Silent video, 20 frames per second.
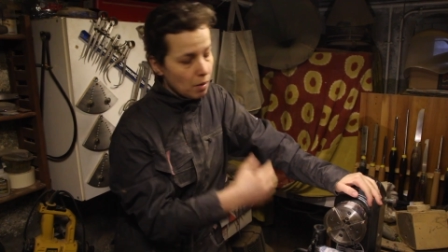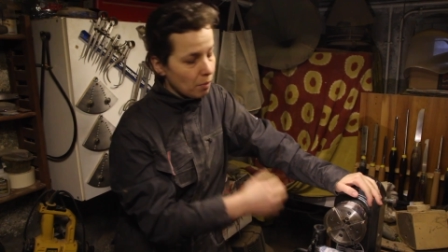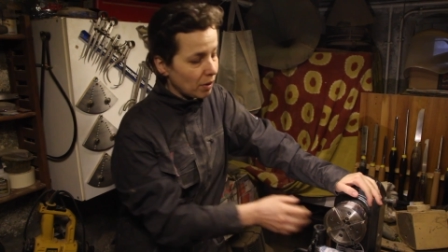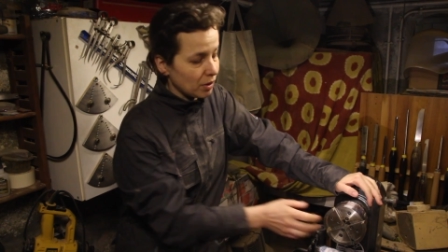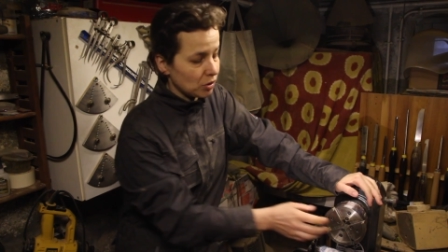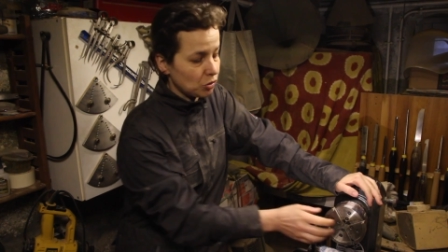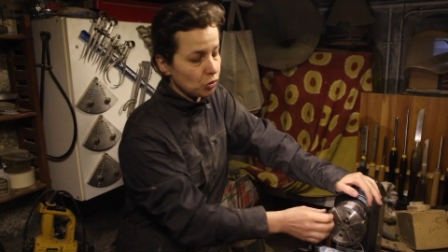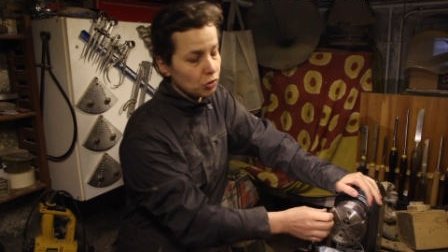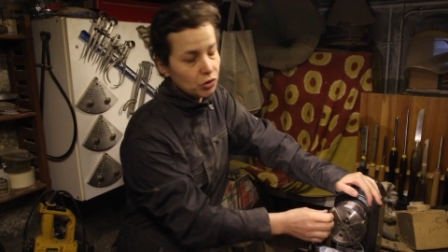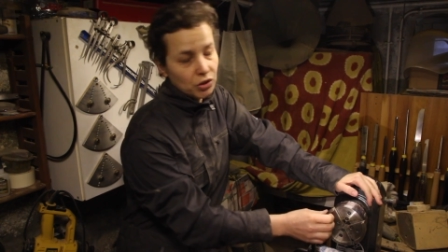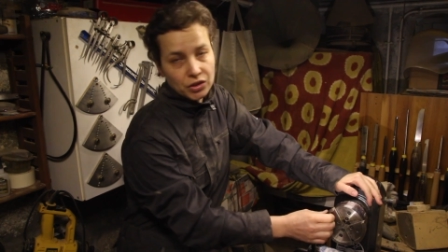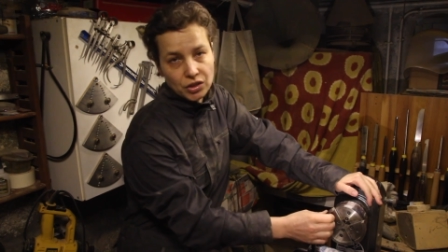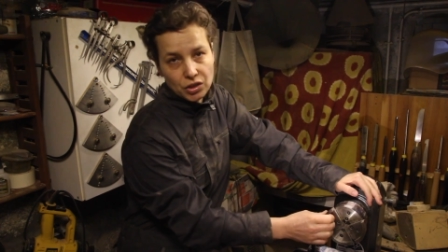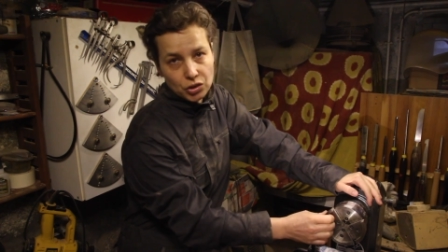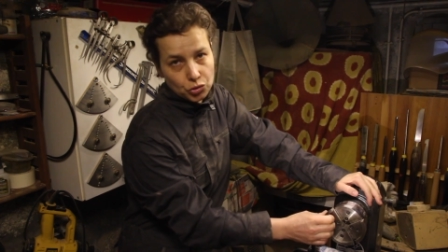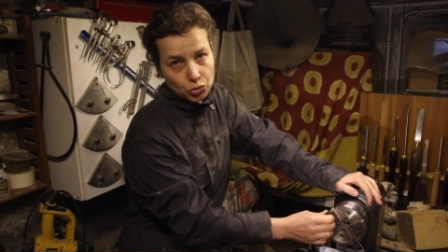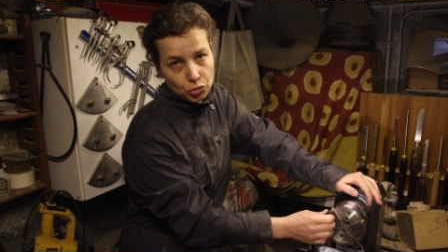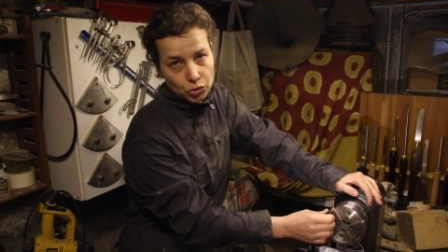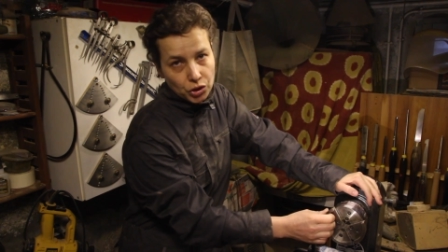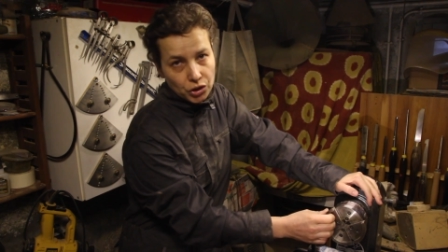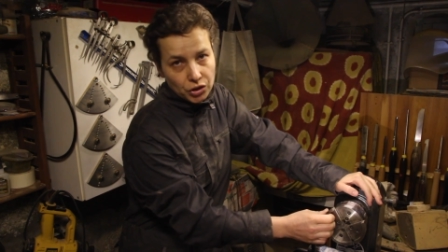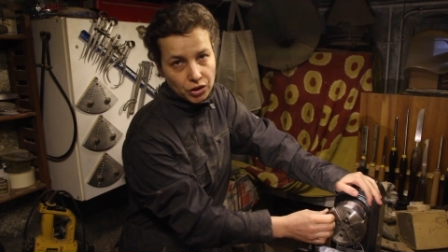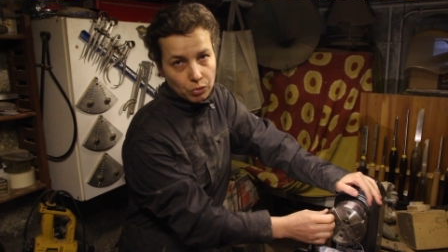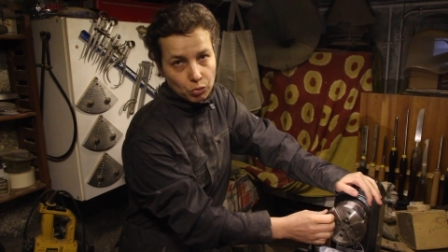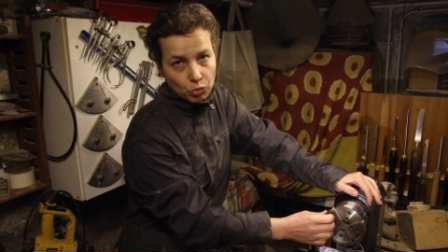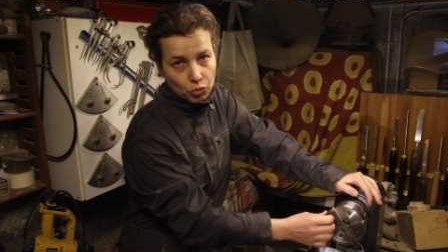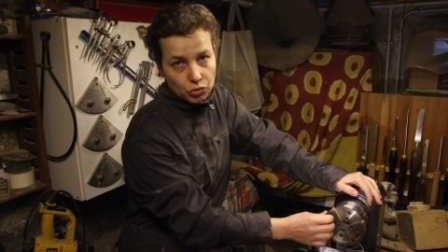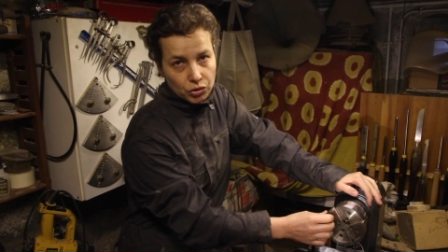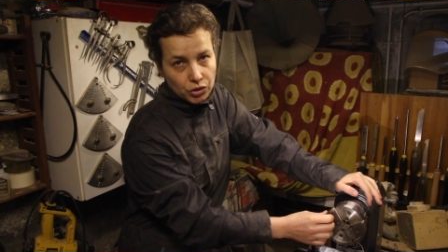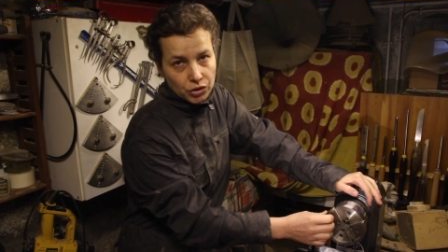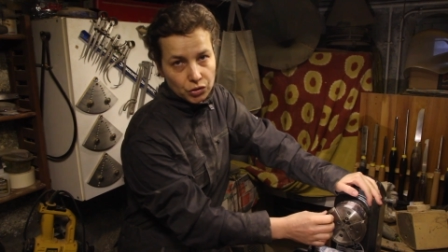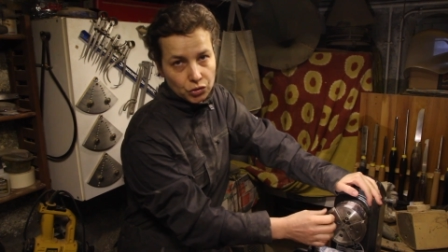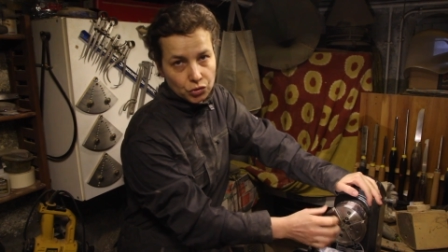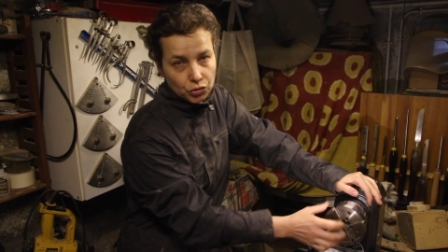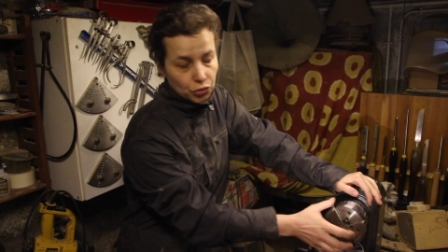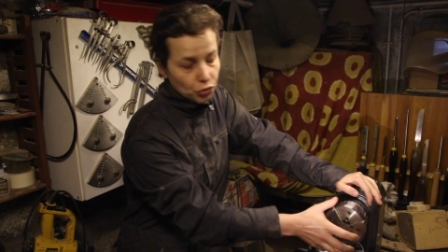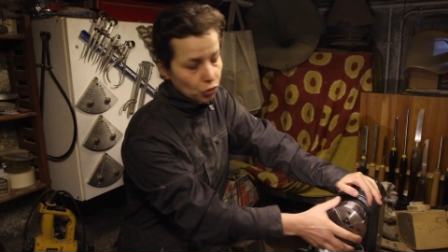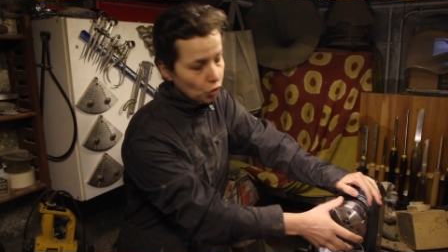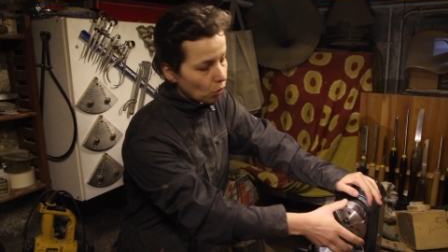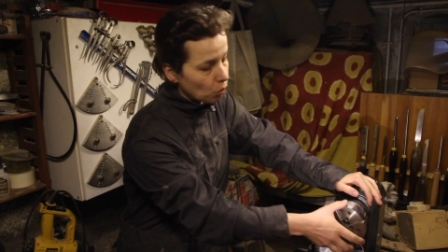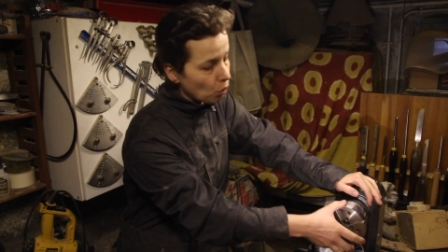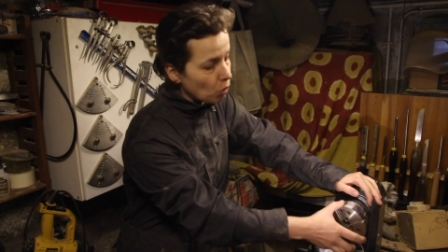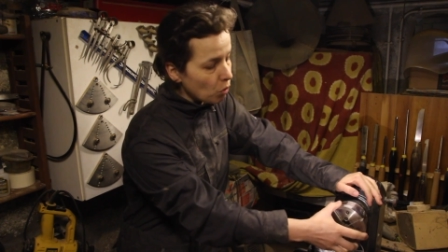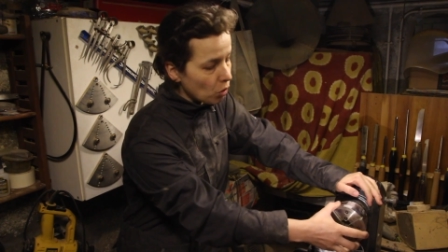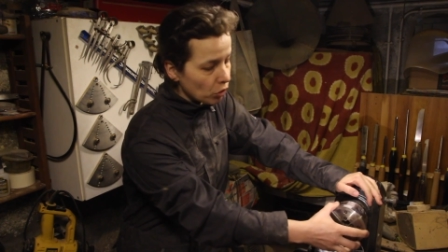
Parce que c'était ceux qui étaient montés sur mon